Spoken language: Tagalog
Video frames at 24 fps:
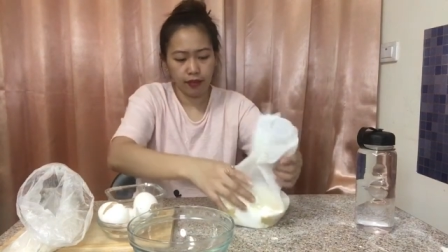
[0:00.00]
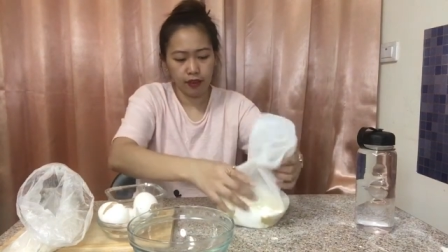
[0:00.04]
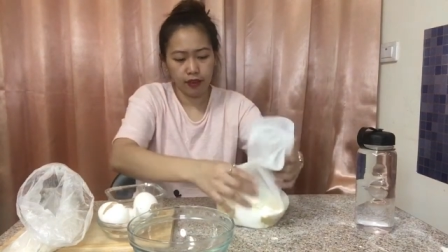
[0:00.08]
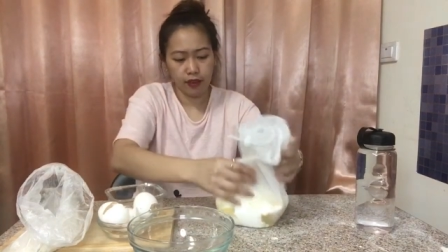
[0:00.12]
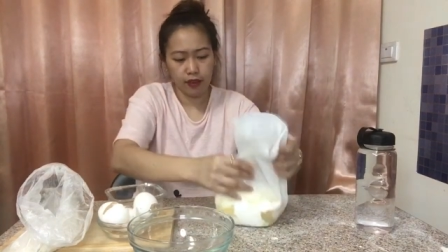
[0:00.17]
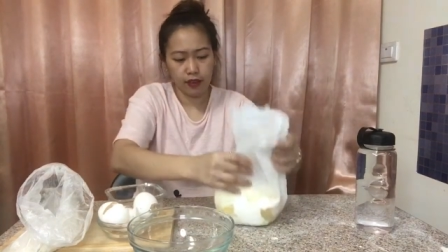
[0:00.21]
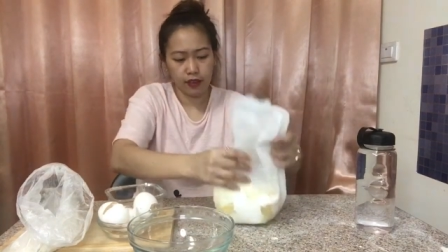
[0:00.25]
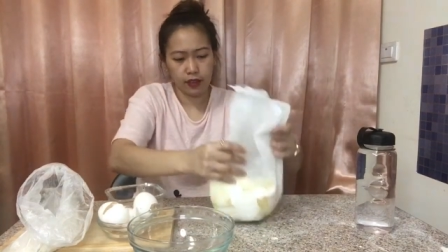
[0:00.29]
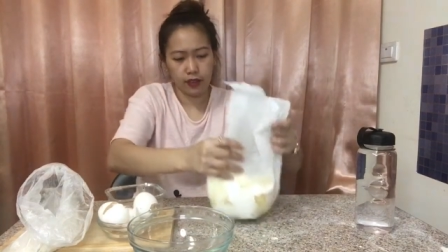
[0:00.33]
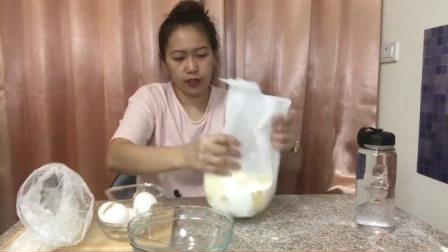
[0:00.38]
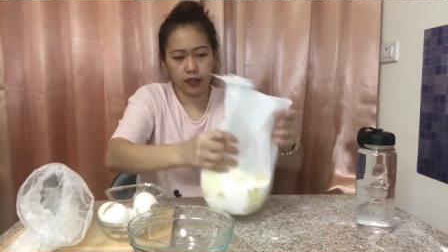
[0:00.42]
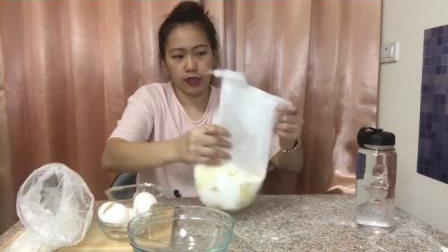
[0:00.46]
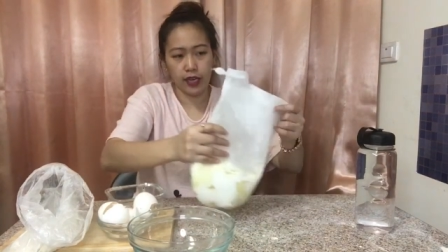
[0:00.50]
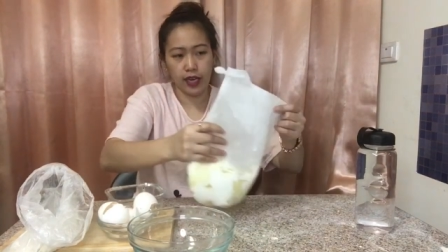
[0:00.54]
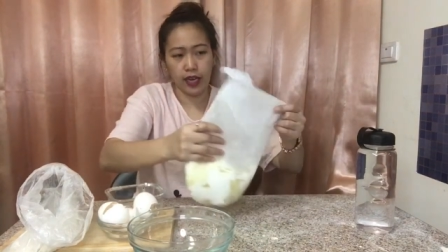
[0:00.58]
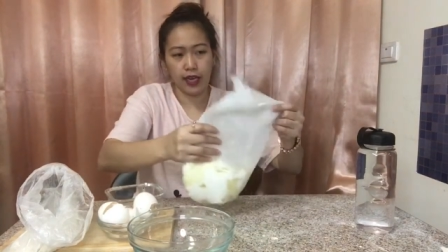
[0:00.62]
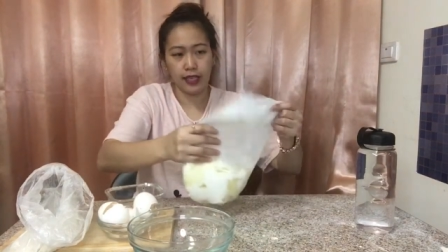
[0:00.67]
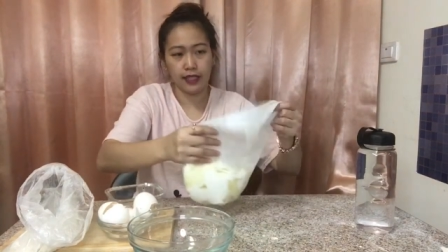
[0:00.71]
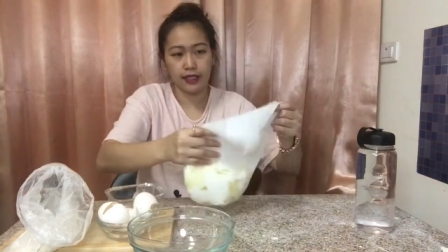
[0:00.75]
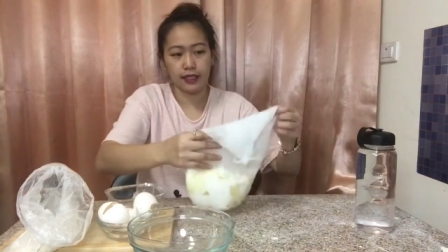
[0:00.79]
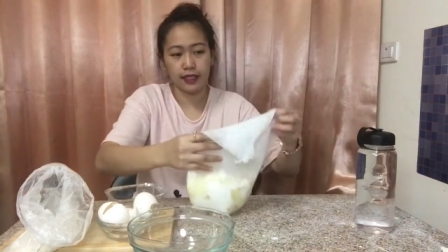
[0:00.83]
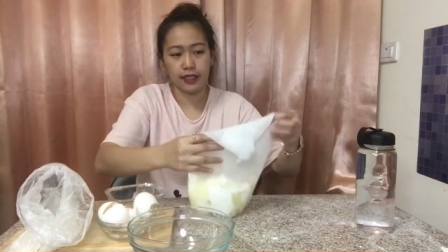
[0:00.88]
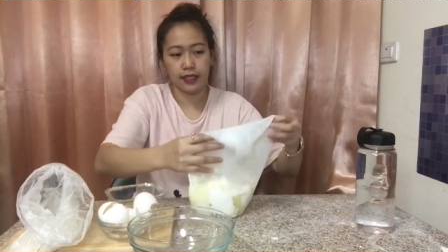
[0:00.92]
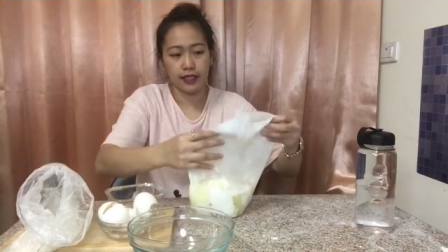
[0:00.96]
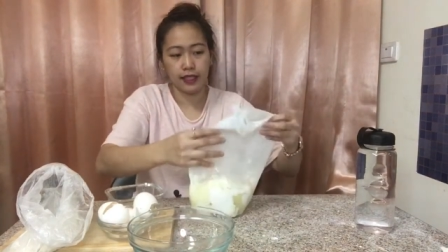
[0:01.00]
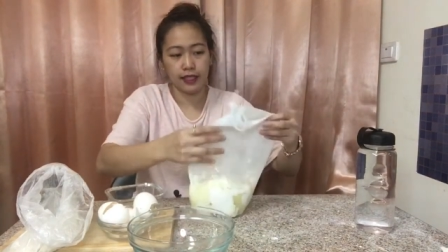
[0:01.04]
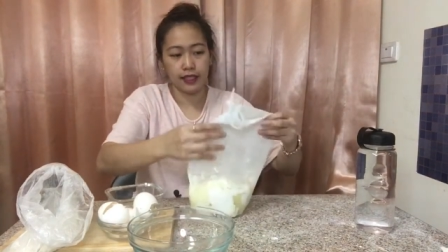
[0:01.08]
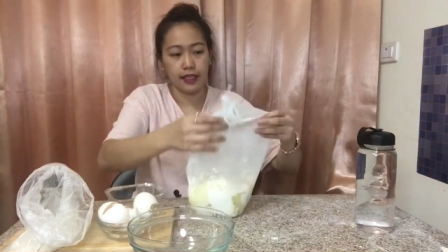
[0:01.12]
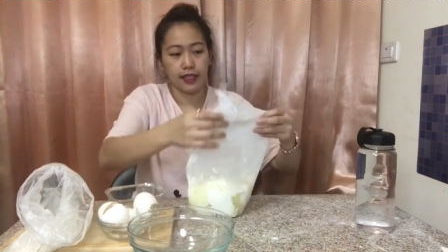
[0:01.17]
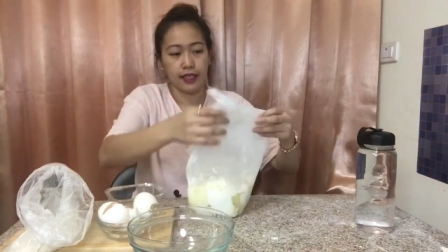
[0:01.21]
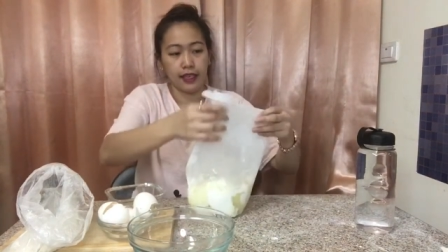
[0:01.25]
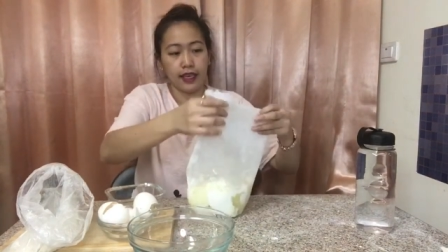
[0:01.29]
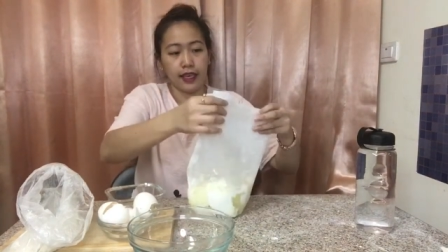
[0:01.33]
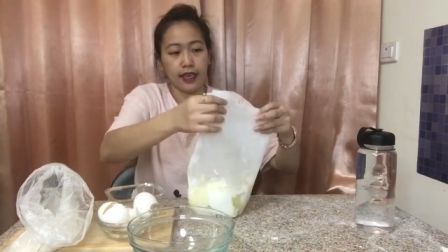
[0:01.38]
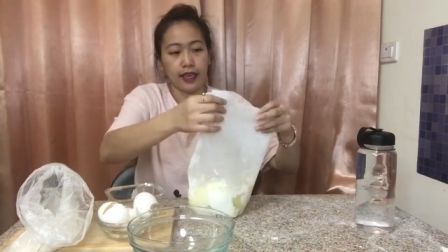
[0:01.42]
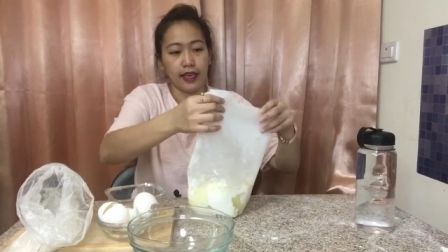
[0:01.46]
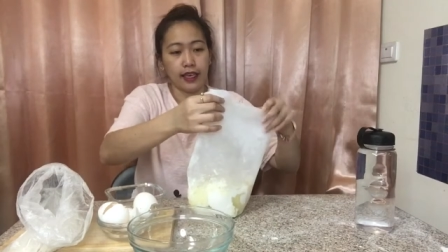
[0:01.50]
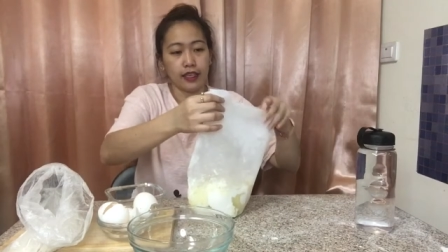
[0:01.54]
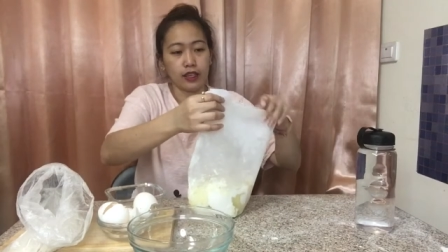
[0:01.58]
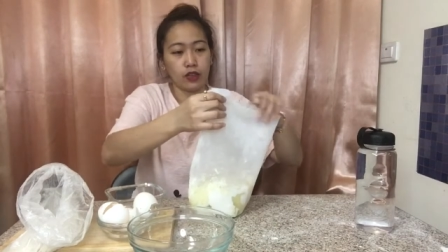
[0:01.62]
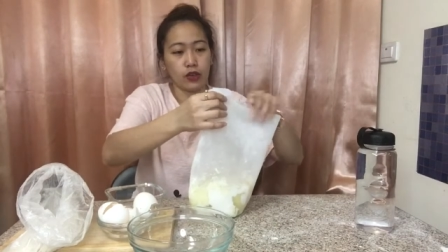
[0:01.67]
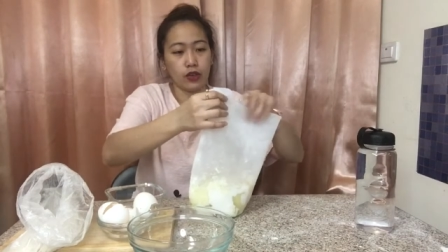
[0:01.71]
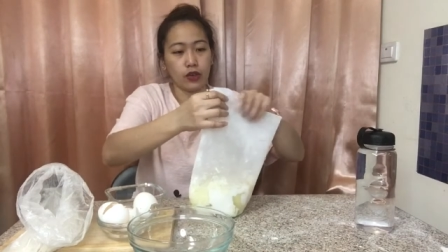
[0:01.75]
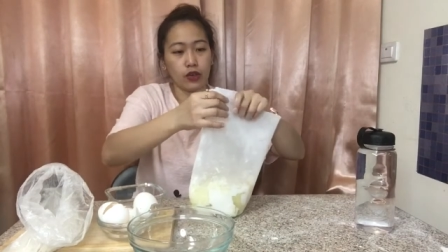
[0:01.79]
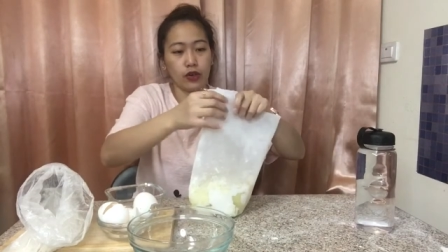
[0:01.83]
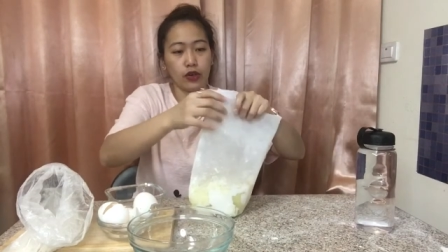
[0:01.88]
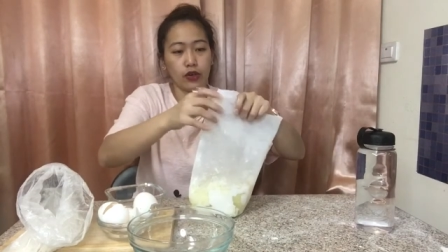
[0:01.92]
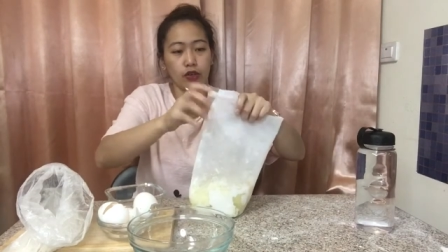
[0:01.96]
So, guys,
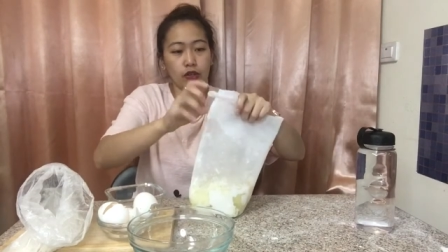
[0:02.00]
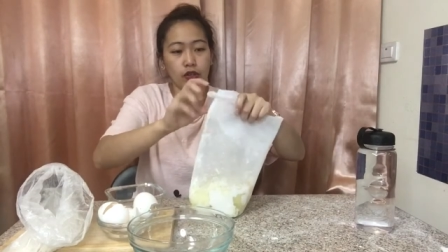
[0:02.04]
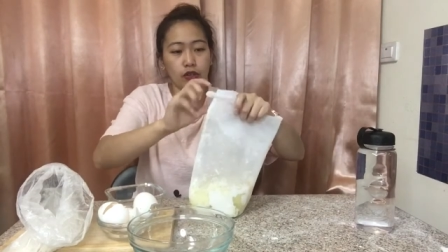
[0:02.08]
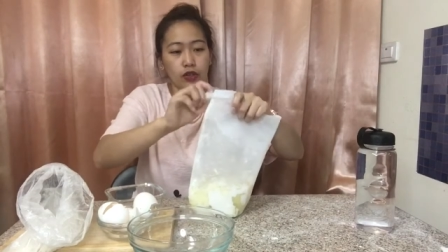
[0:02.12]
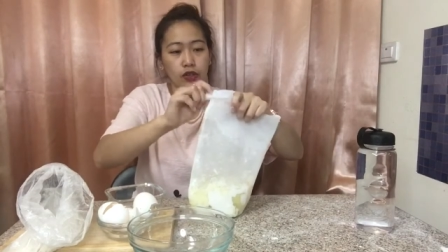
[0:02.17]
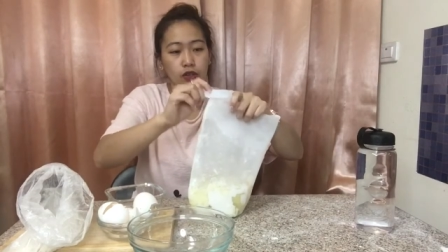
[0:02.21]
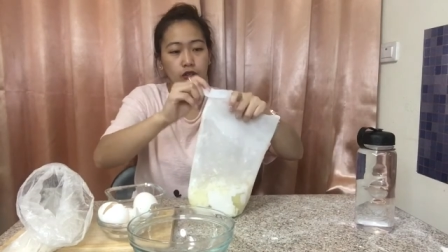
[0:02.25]
eto,